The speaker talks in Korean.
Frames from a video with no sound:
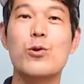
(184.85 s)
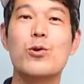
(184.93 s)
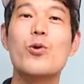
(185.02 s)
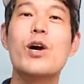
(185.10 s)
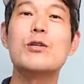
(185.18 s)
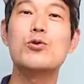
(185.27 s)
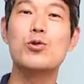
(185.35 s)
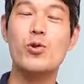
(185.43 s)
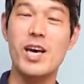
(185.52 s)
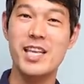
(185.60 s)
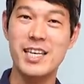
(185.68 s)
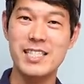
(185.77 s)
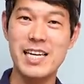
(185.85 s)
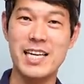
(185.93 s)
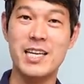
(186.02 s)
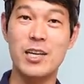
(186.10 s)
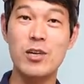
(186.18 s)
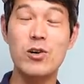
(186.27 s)
정도 회수는 해야 되지
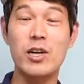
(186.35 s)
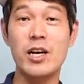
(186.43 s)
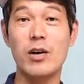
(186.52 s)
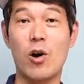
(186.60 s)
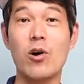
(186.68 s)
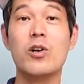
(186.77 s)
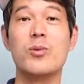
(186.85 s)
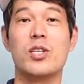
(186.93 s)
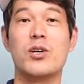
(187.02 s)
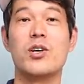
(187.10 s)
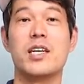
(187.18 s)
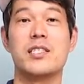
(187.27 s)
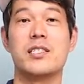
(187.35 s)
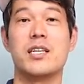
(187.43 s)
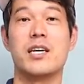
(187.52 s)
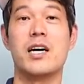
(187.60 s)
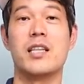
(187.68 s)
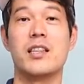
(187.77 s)
않냐. 1억이랑 거금이
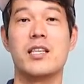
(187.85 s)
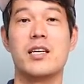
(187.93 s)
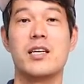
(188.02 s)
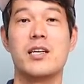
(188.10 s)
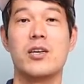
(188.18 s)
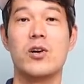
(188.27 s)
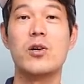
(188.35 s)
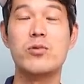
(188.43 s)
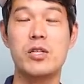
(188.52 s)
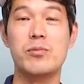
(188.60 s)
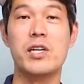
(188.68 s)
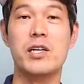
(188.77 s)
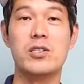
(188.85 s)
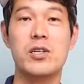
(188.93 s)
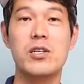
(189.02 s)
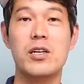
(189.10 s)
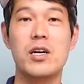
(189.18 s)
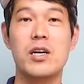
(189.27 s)
들어갔으니까 여러분
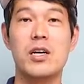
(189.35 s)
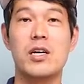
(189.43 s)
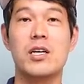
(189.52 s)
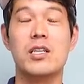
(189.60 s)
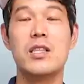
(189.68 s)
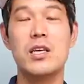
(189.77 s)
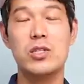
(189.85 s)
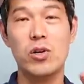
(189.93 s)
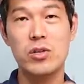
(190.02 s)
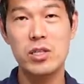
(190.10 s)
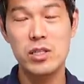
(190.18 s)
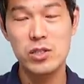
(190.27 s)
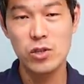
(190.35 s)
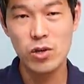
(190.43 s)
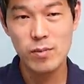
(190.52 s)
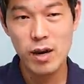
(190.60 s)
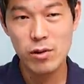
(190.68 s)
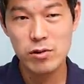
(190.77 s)
입장에서 근데 저는
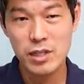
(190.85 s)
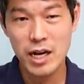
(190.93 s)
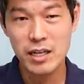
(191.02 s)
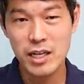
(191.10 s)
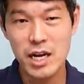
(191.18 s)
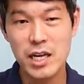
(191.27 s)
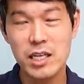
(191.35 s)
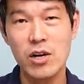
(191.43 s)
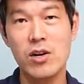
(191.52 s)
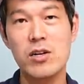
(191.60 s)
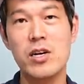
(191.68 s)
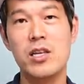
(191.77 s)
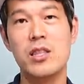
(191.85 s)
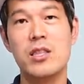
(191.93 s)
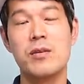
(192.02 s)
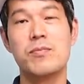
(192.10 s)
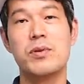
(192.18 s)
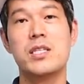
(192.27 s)
정말로 상단이
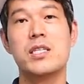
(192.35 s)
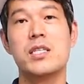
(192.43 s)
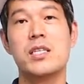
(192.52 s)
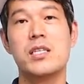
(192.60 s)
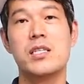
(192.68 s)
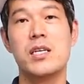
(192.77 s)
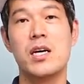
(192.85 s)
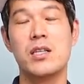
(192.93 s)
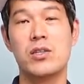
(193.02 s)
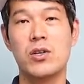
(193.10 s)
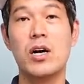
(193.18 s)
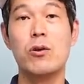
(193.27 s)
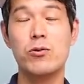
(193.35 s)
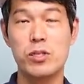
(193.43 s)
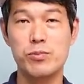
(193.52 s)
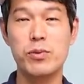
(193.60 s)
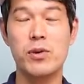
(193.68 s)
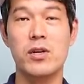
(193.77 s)
열려있는 비즈니스에 들어가고
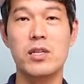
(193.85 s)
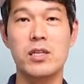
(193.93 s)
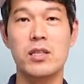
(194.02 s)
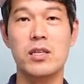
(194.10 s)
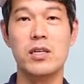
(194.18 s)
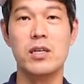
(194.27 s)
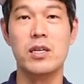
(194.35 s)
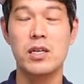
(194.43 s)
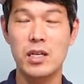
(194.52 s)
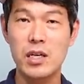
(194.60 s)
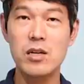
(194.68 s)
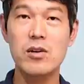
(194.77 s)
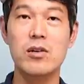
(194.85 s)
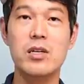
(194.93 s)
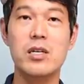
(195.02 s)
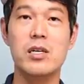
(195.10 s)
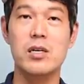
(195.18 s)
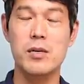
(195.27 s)
싶으면은
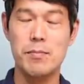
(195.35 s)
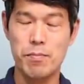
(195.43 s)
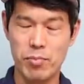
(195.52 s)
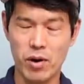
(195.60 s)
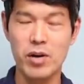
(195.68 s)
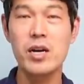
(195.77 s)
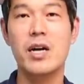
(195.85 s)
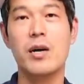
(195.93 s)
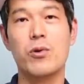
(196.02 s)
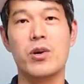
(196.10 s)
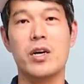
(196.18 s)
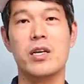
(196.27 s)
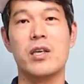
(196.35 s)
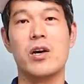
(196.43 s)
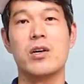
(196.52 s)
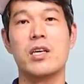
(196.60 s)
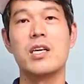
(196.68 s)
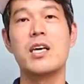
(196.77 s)
1억을 버릴 각오를 해야
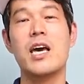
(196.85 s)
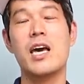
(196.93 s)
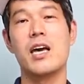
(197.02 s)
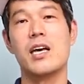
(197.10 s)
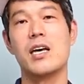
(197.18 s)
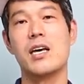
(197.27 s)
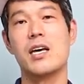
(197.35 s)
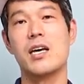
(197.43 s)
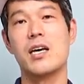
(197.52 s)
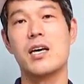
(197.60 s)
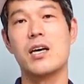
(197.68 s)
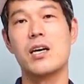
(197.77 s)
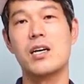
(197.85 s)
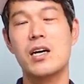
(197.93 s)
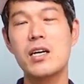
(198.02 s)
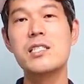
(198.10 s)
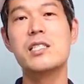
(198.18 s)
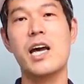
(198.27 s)
돼요. 이게
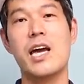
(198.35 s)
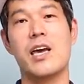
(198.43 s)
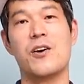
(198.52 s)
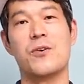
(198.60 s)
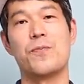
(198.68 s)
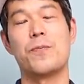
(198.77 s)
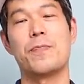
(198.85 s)
큰차이에요